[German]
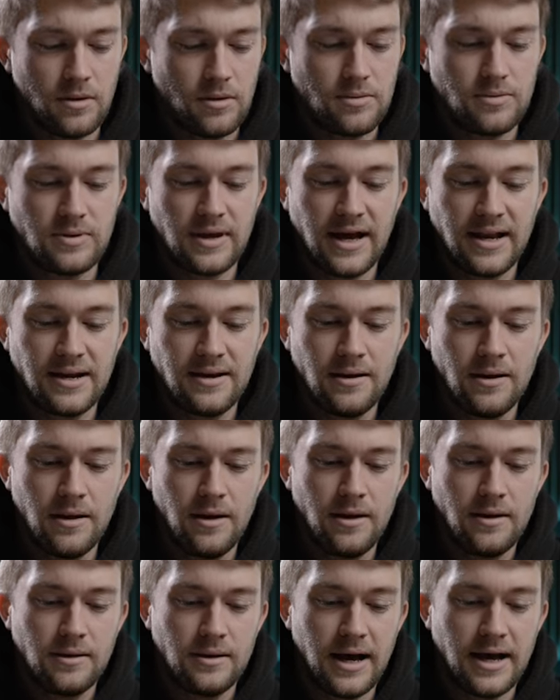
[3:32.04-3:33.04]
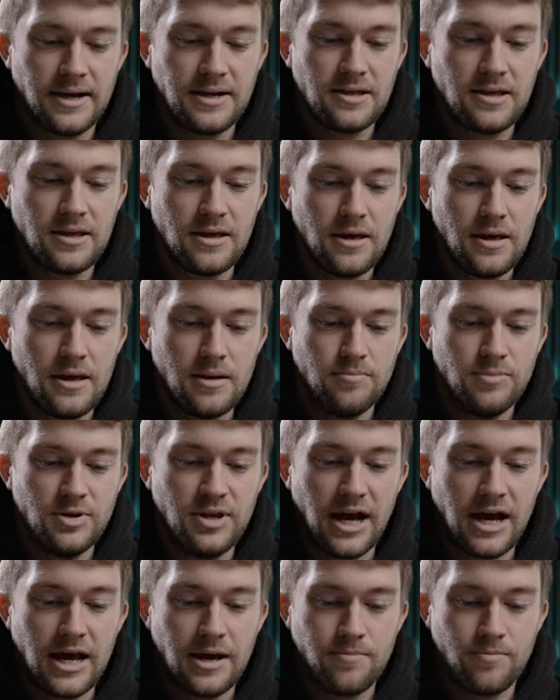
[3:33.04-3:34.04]
dann kann ich mit
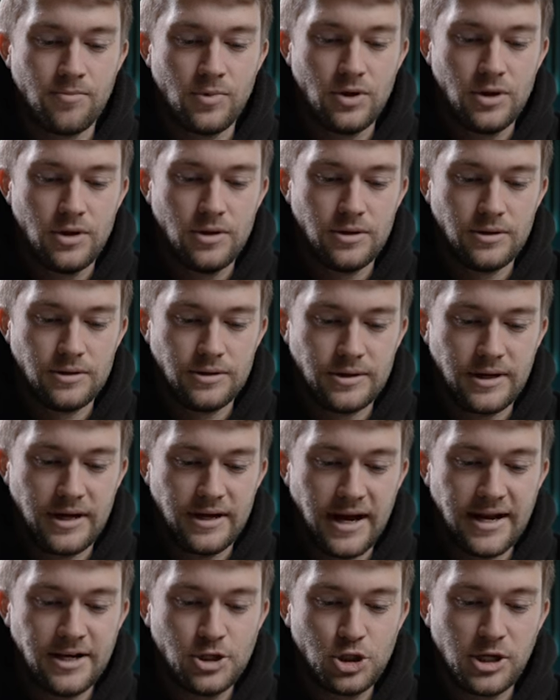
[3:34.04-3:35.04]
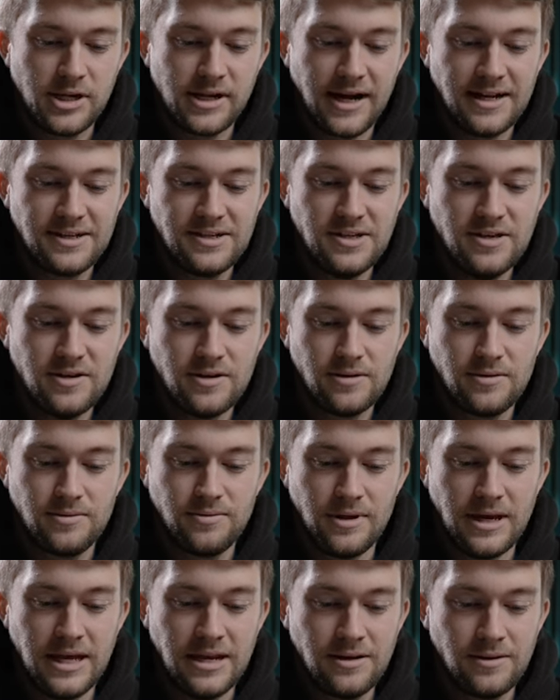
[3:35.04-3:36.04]
einem äh, Einstellrad hier
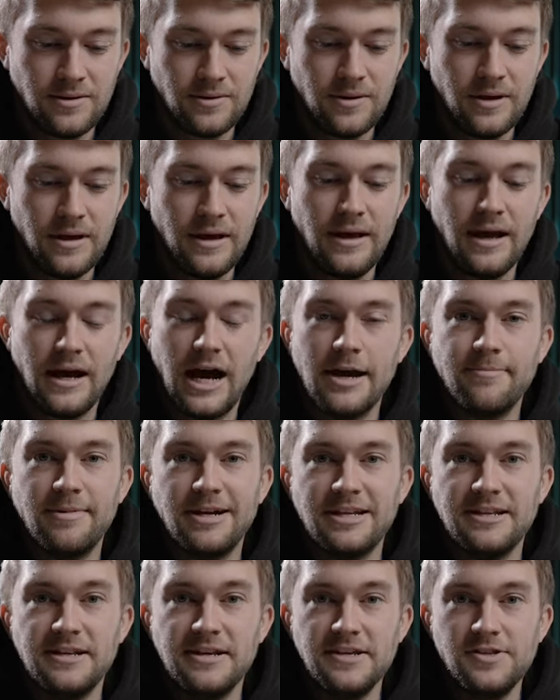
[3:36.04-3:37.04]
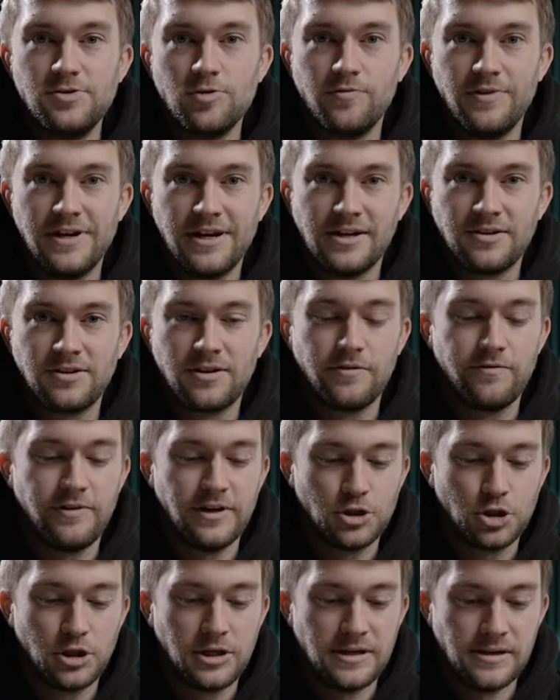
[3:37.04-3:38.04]
hinten einmal den ISO-Wert
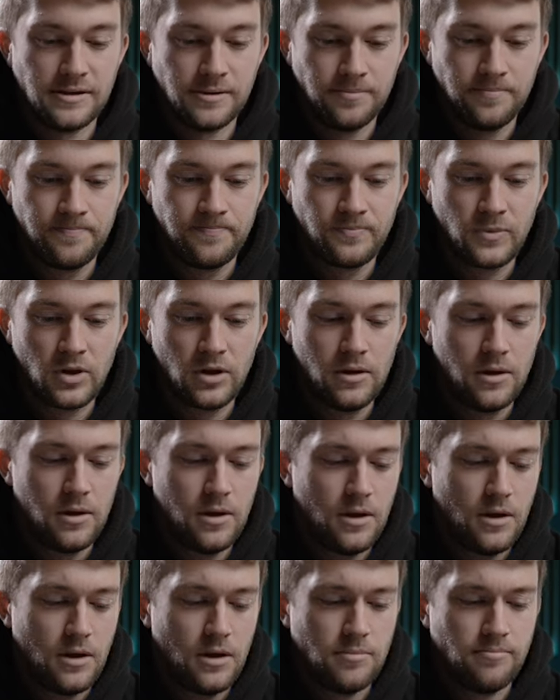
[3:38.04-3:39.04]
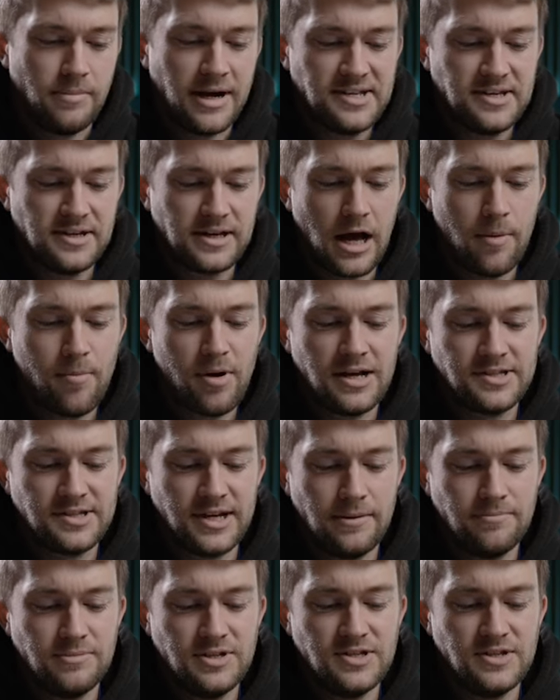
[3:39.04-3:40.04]
verstellen. Manche Kameras
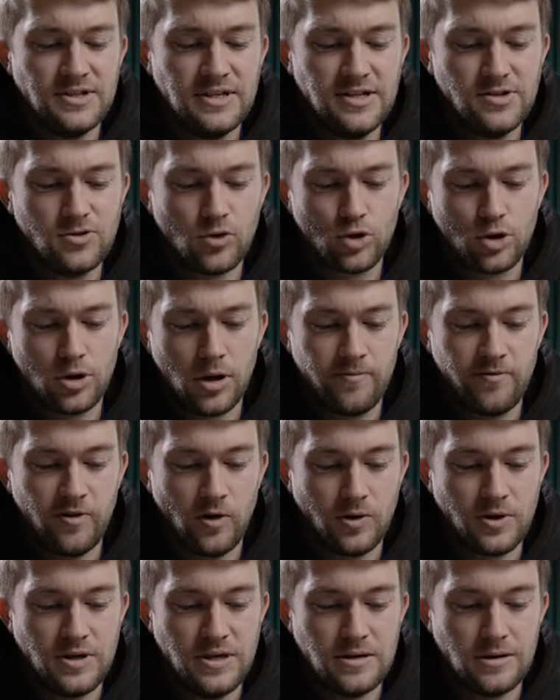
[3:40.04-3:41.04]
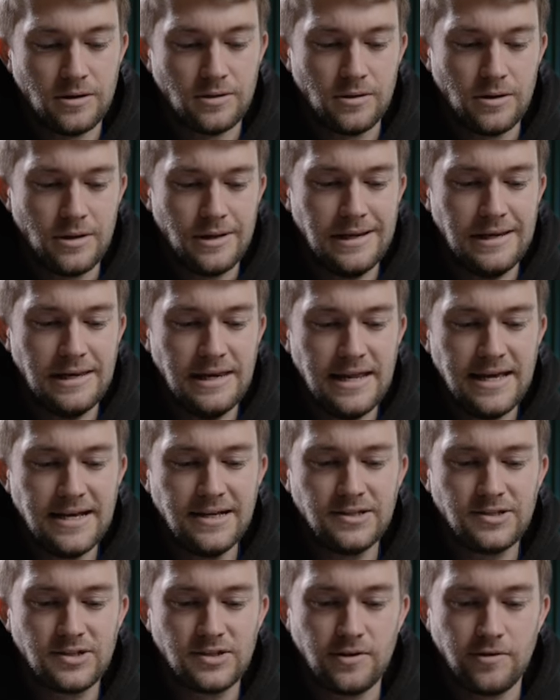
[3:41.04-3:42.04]
haben diesen ISO-Knopf auch hier
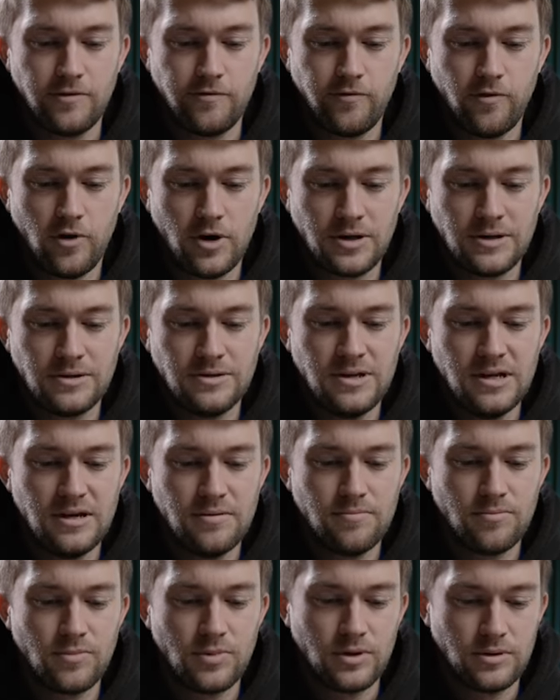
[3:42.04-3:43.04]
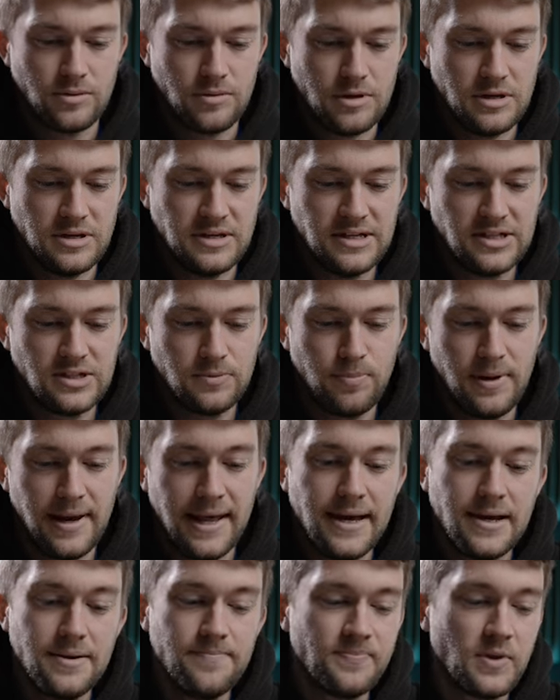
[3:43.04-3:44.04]
links von dem
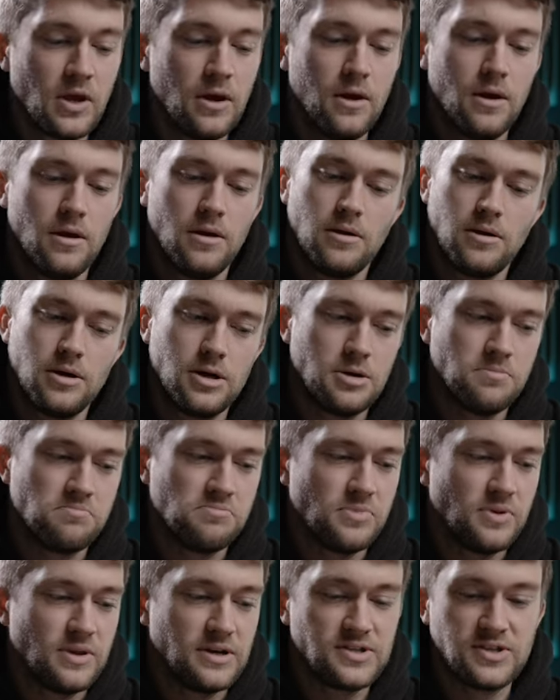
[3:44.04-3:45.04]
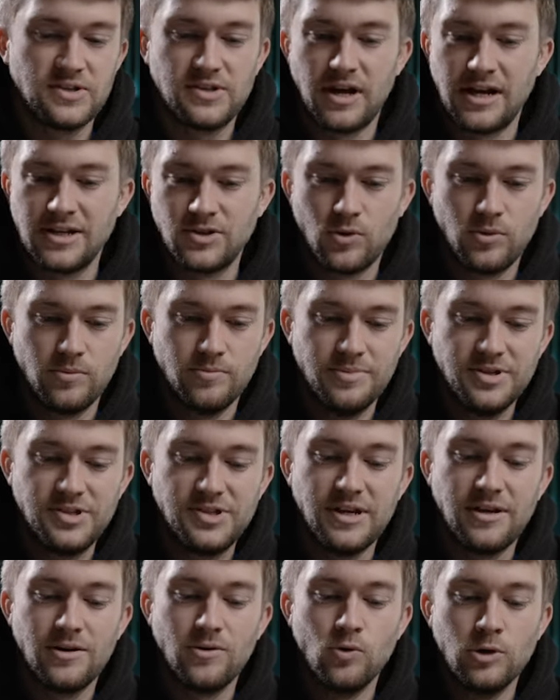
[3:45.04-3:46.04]
Display. Ähm, das ist also ein
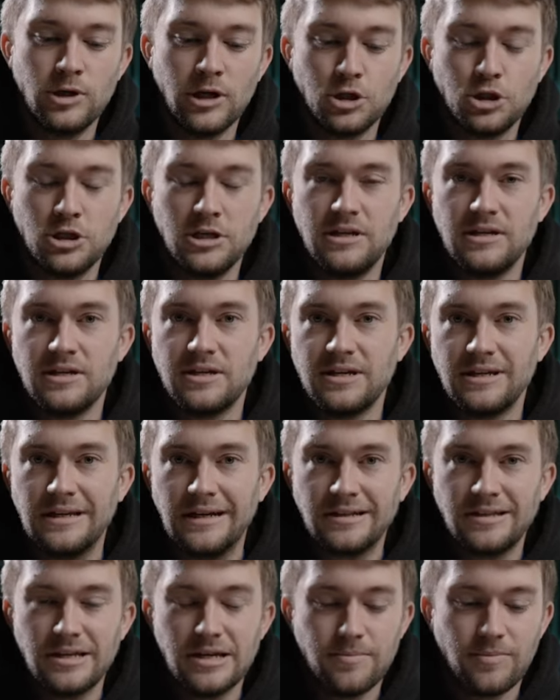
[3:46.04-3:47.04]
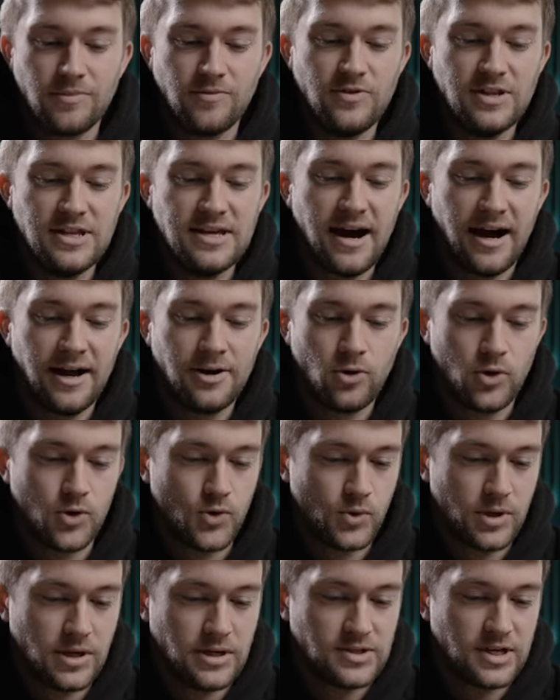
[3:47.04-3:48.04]
bisschen unterschiedlich, je nachdem, wie die
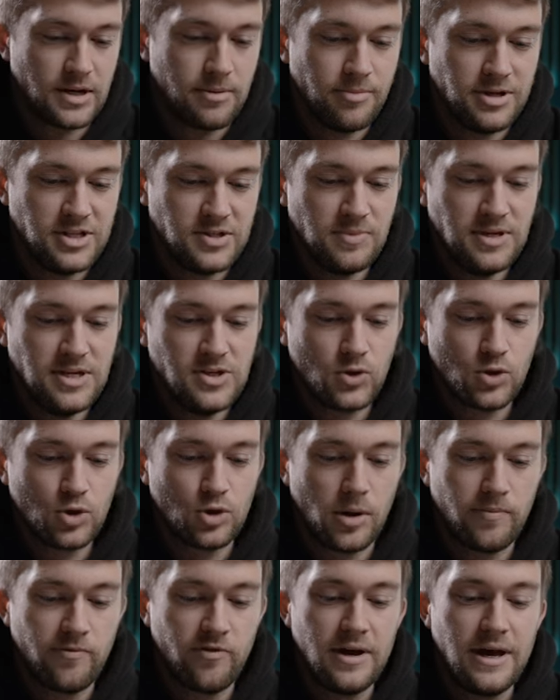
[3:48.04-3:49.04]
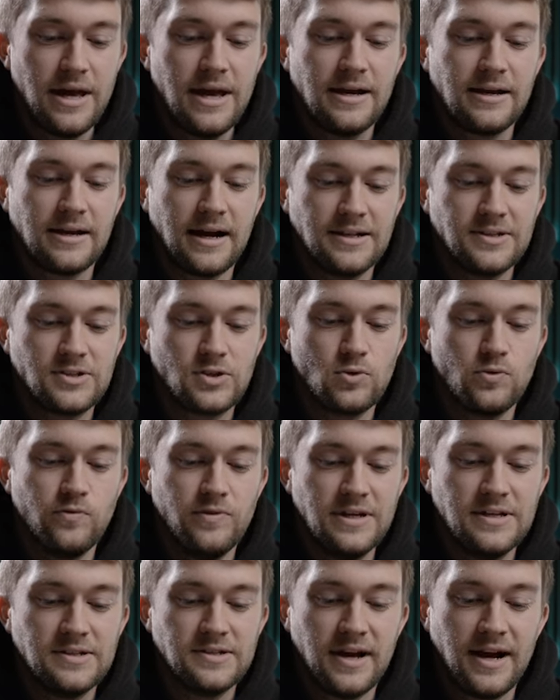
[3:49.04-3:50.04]
Anordnung da ist. Aber mit diesem ISO-Knopf kannst du,
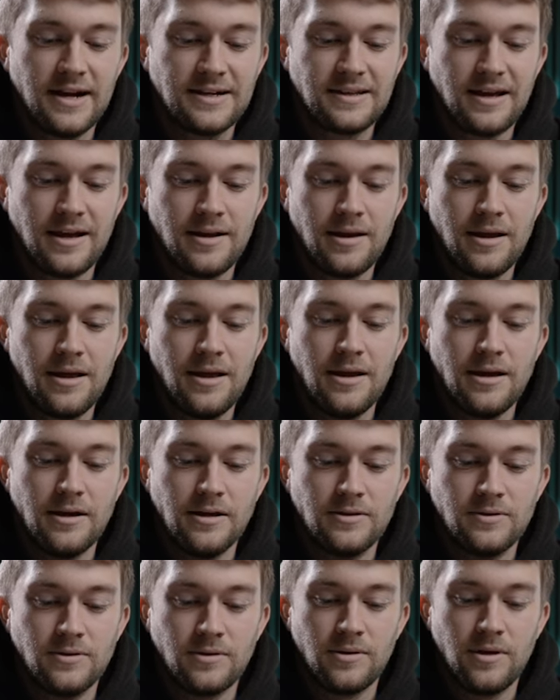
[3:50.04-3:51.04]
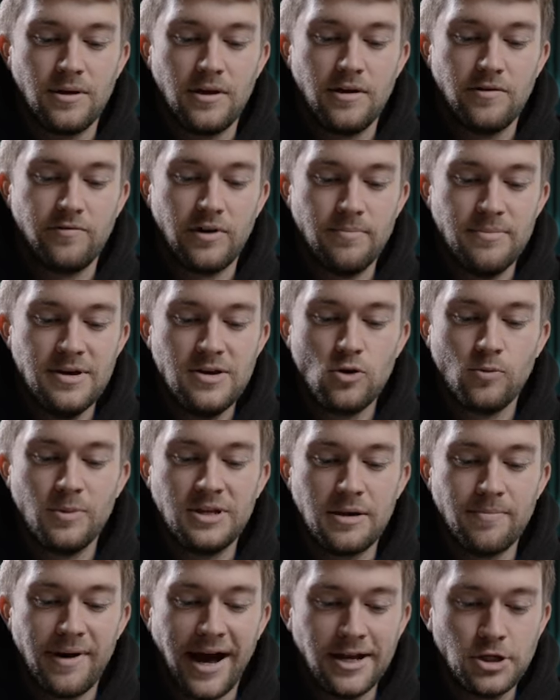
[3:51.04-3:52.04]
wie gesagt, dann in Verbindung mit
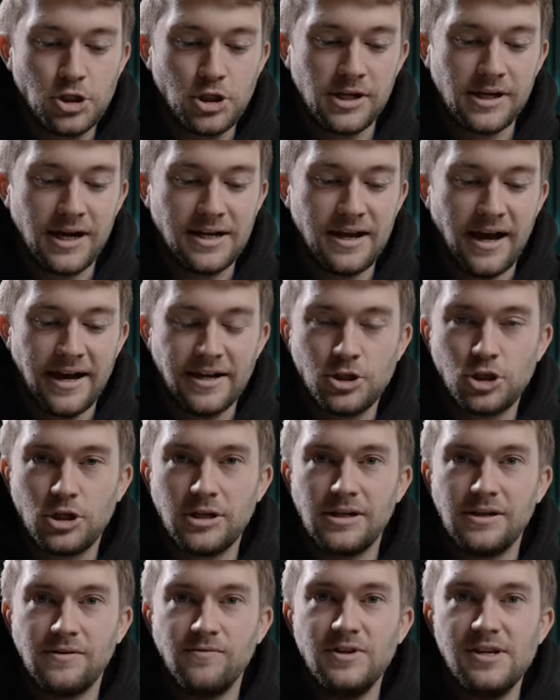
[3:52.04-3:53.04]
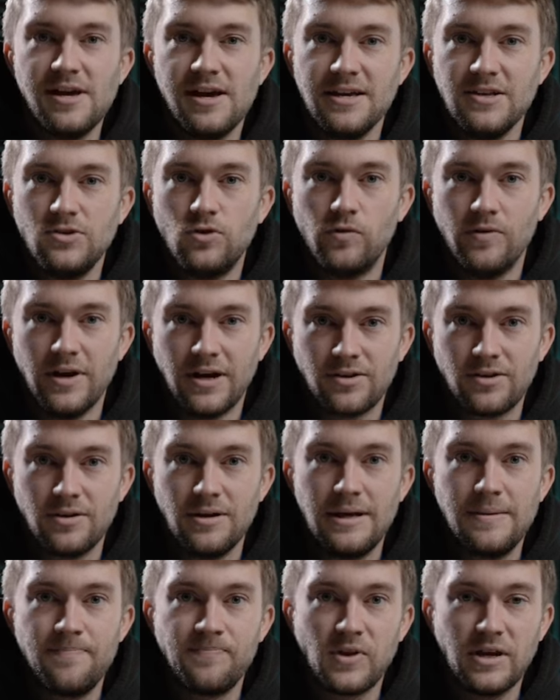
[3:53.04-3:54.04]
dem Einstellrad einstellen, wie der ISO-Wert
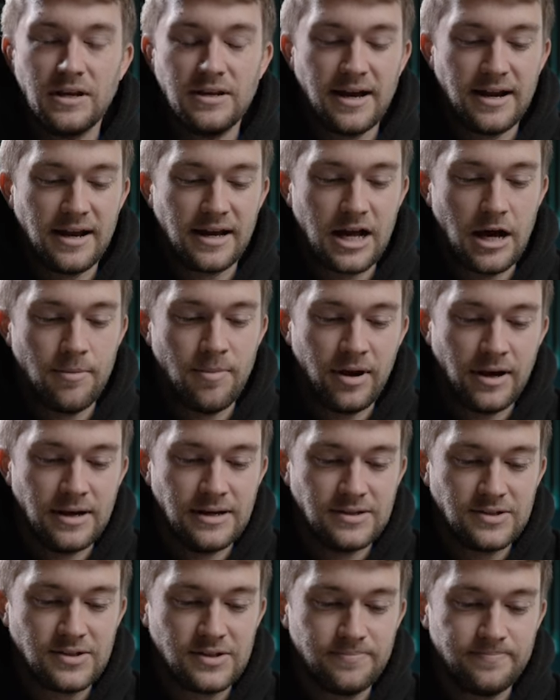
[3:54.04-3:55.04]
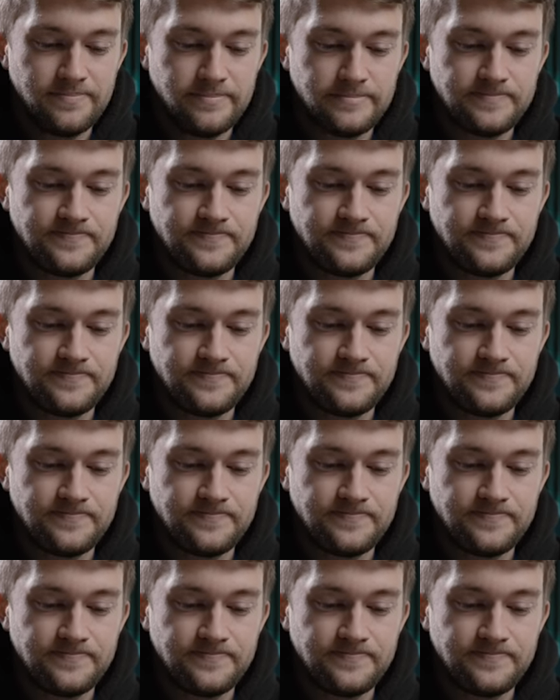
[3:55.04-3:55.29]
in deiner Kamera ist.